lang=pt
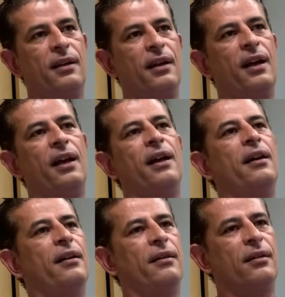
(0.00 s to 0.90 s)

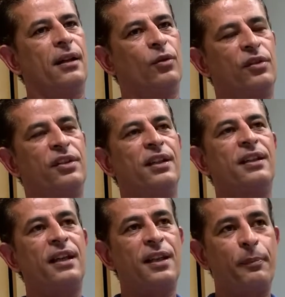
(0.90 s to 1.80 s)
É, a torcida
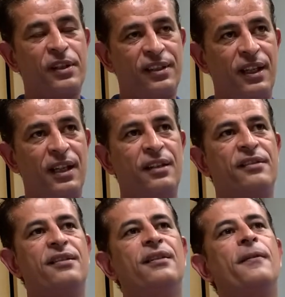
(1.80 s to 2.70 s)
tem que ter
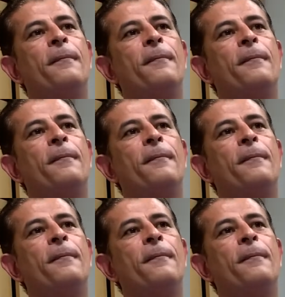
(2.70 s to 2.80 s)
paciência